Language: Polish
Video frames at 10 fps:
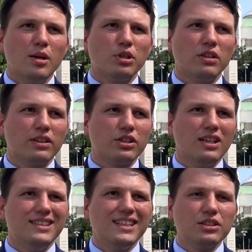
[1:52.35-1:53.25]
ponieważ
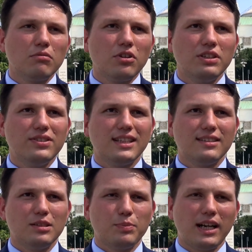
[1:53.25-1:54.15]
nie są oni w
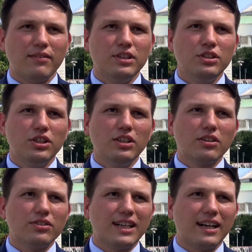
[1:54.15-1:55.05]
stanie sprawdzić, czy ich
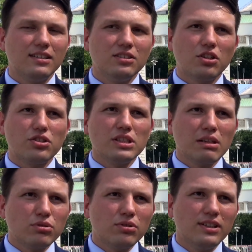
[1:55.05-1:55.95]
kontrahent
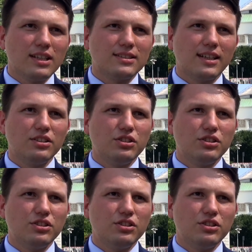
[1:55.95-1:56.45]
skorzystał z ulgi na start,